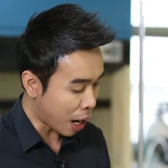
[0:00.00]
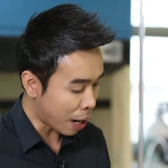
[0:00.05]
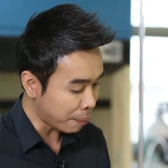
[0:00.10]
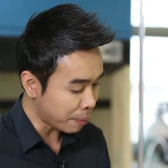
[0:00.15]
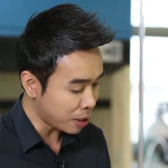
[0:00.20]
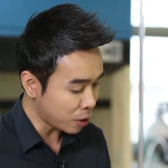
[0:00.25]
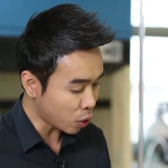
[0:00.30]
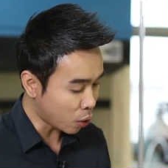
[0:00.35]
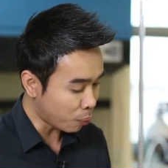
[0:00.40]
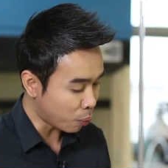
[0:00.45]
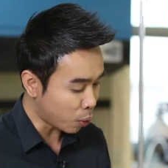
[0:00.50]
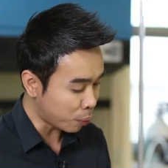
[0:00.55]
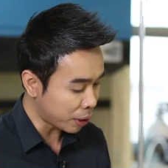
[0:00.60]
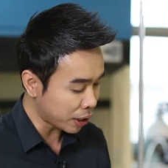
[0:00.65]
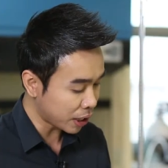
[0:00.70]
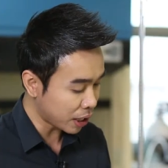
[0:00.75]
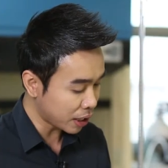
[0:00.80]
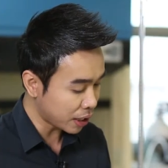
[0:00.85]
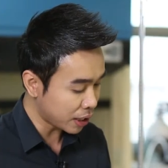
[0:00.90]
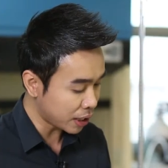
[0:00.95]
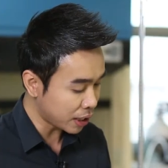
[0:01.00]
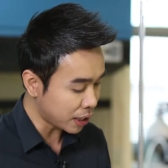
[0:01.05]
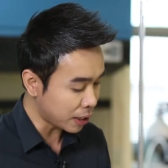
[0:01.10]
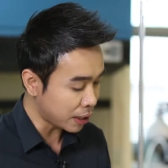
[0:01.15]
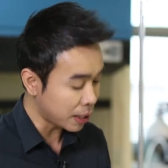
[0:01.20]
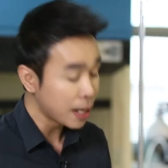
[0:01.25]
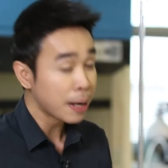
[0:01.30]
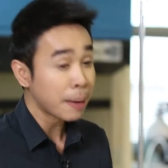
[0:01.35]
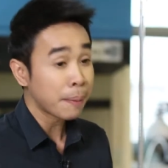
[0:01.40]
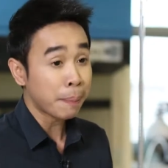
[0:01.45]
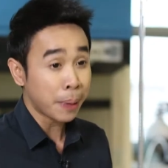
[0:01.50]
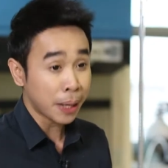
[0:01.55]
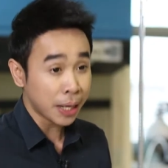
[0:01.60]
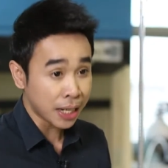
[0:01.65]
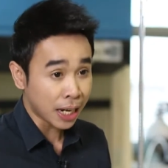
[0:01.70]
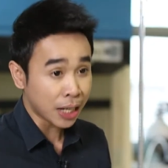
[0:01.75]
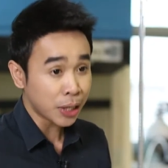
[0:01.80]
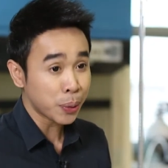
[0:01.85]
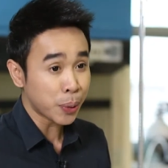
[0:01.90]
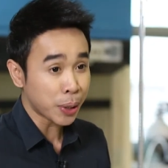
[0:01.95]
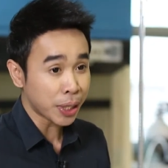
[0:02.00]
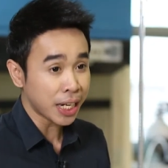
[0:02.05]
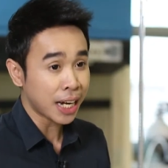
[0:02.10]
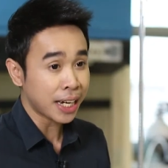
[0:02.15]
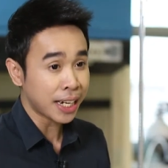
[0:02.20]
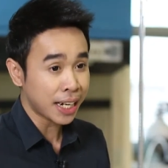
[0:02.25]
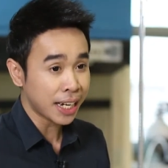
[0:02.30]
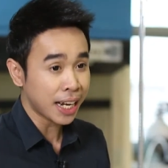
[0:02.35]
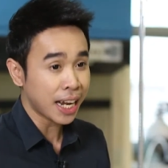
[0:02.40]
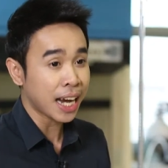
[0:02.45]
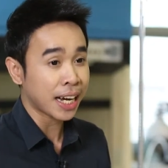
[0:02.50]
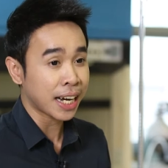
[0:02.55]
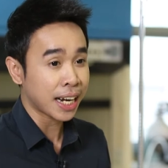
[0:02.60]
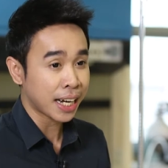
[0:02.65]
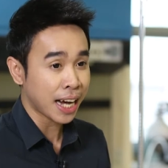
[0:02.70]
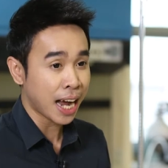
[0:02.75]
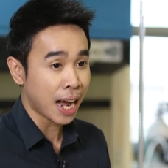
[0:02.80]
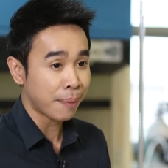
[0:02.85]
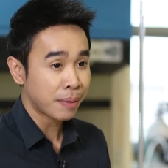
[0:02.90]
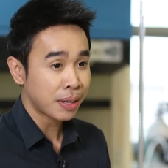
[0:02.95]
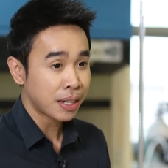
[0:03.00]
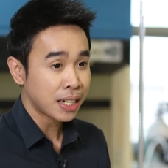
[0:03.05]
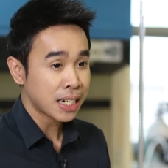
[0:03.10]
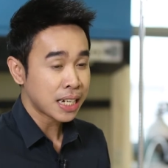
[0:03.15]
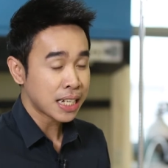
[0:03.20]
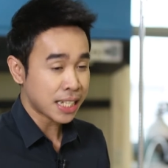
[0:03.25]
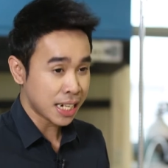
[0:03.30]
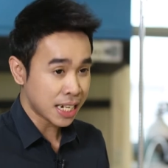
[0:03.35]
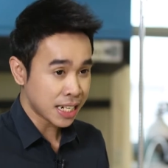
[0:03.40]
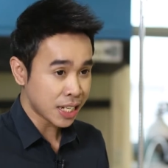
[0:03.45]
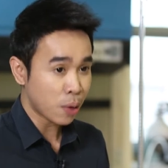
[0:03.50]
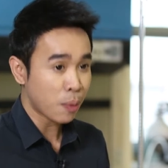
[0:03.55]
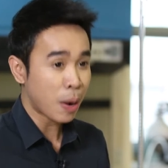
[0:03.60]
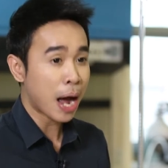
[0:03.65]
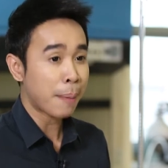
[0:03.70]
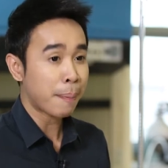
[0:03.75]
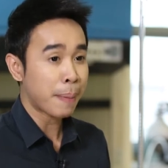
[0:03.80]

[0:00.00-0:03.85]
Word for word: ขวามือของผมนั่นก็คือเปลือกทุเรียนนั่นเองนะครับ ซึ่งจะว่า